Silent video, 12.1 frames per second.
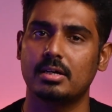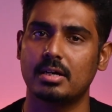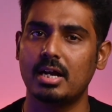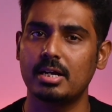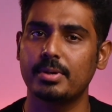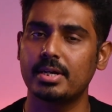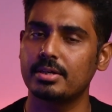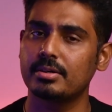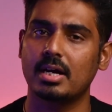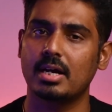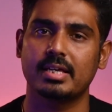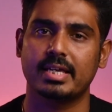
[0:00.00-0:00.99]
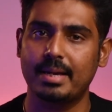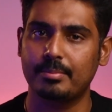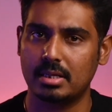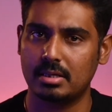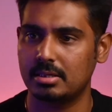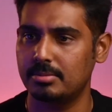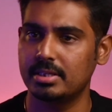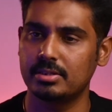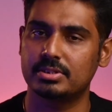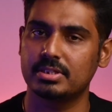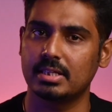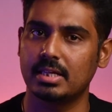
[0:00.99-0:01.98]
நாலு பேர்கிட்டையும் நாலு கேமரா இருக்குது அப்படின்னு
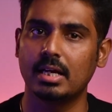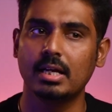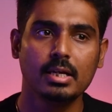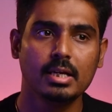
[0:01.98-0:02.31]
வச்சுங்களேன்